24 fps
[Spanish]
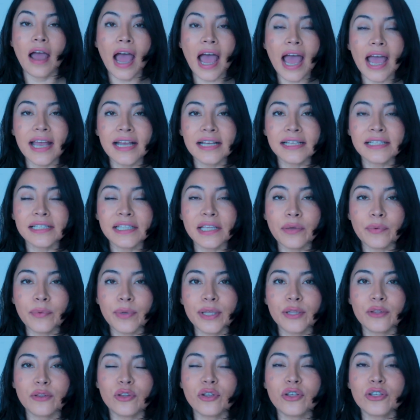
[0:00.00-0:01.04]
A este
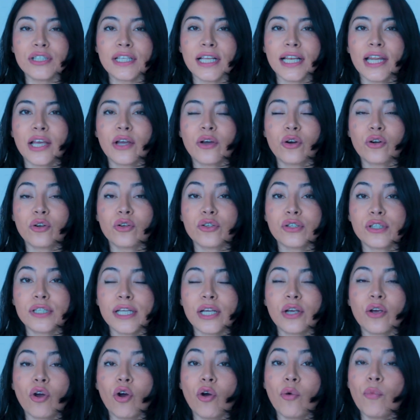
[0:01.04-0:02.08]
evento se le
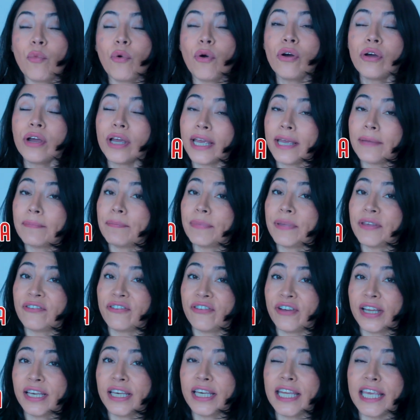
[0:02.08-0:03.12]
conoce como
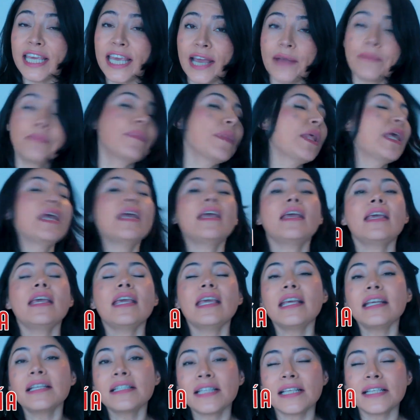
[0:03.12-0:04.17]
Epifanía
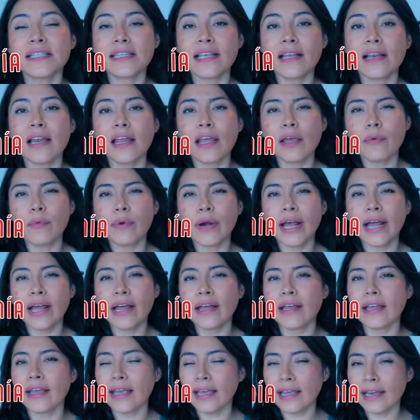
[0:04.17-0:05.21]
y se celebra
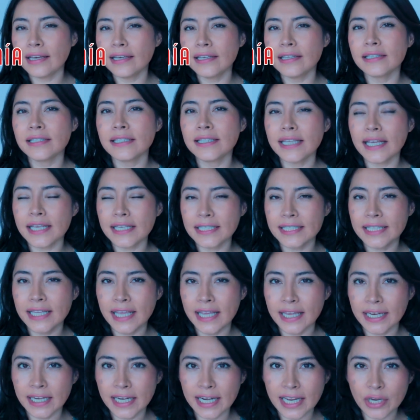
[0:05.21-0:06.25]
el 6 de
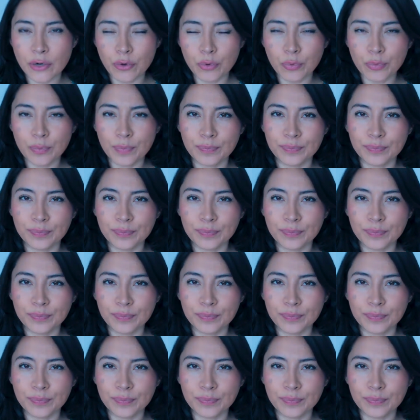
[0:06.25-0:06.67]
enero.